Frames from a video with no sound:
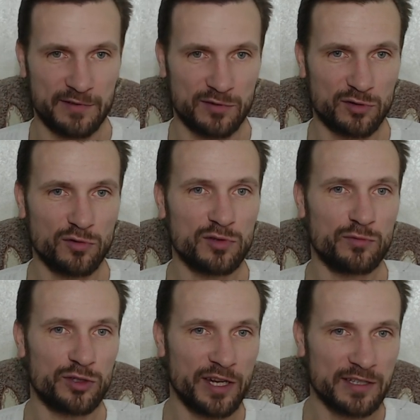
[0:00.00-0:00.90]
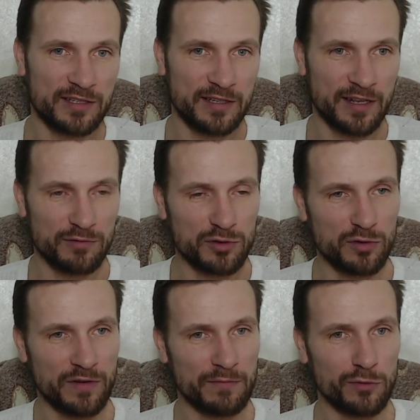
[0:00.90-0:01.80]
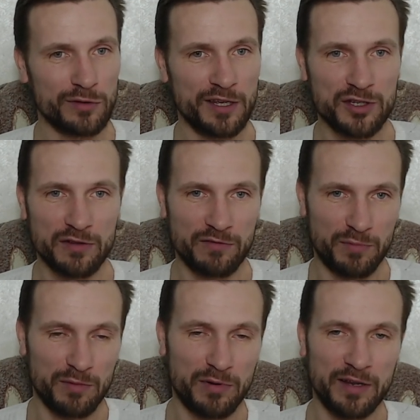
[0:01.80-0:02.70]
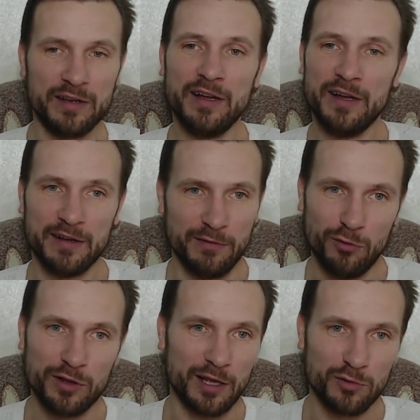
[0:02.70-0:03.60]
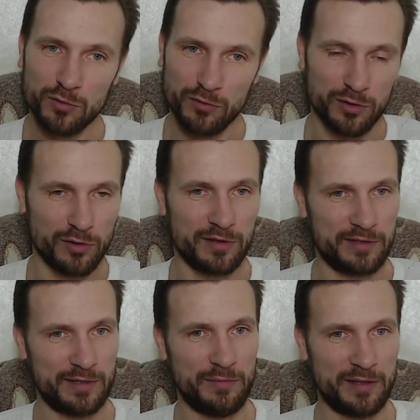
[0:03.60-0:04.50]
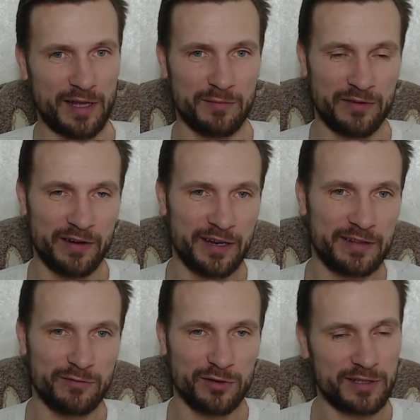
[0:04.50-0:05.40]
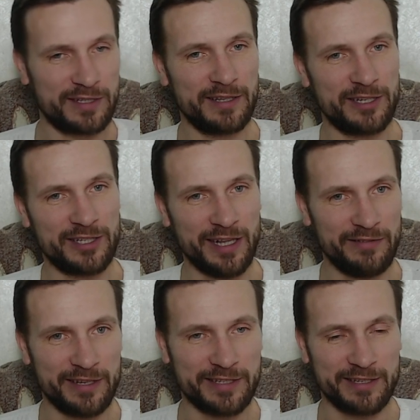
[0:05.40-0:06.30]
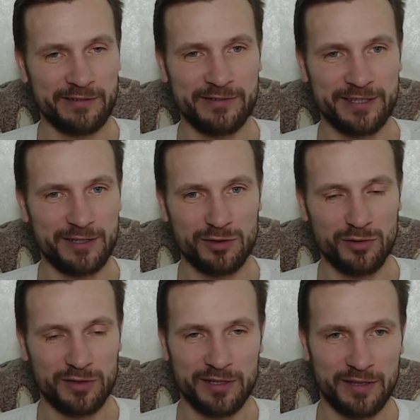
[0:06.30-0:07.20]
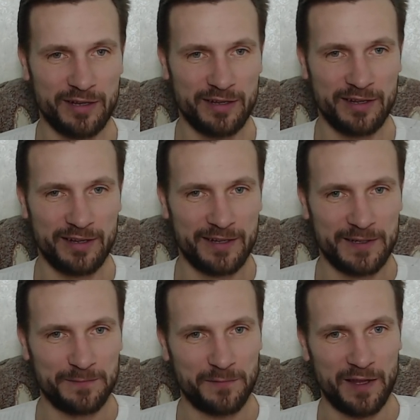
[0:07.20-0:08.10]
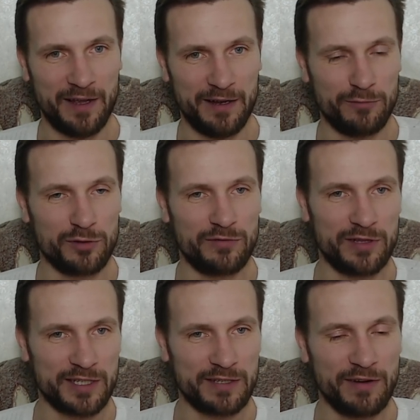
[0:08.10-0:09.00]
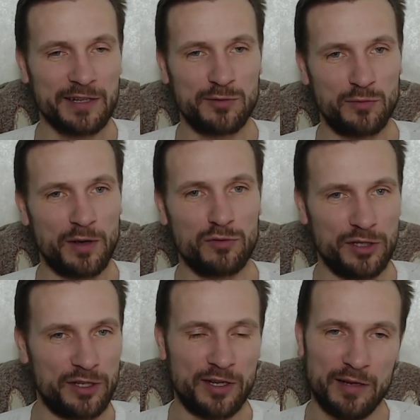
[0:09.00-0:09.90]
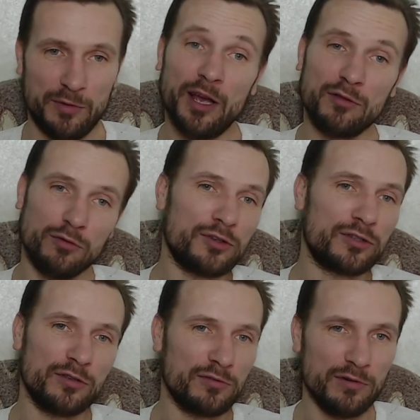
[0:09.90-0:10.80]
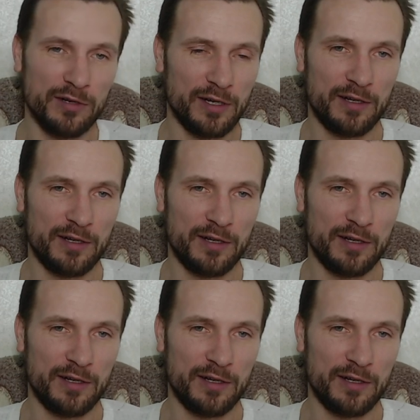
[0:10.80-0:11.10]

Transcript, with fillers: что смущаться на того, что вам вот тычет в Библии, вот, а тут вот он себе там говорит, вот, сына человеческого вознесете, да, да, или вот вы называете меня учителем, и я точно то,